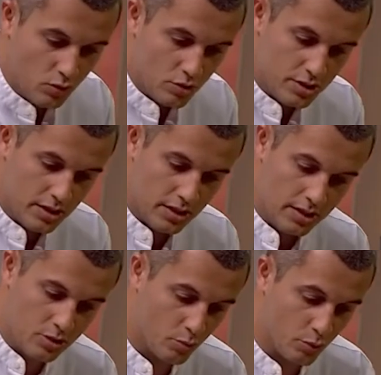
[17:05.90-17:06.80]
não
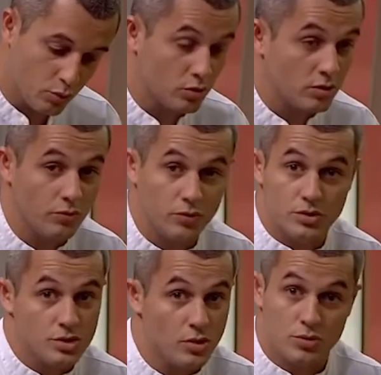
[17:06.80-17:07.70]
conseguiria se o produto não
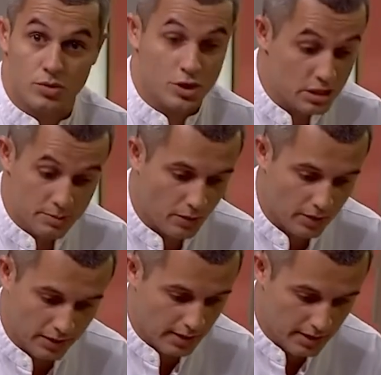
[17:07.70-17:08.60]
fosse de altíssima
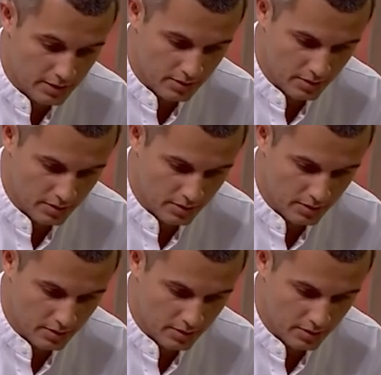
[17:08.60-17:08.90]
qualidade.